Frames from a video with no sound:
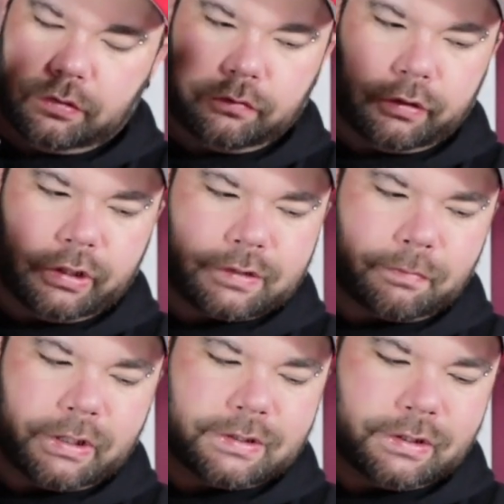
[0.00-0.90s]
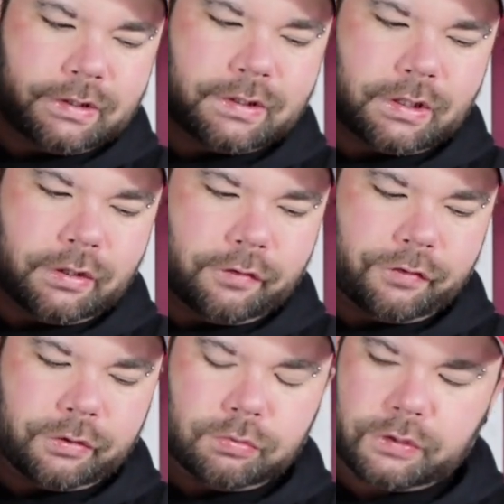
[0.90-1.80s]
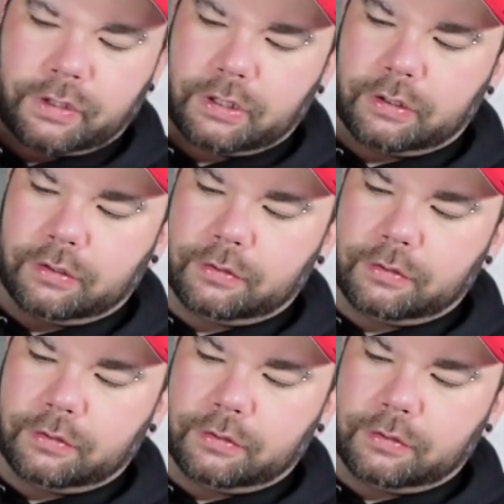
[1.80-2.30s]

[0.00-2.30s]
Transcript: Weil das meiste ist ja an der Figur dran.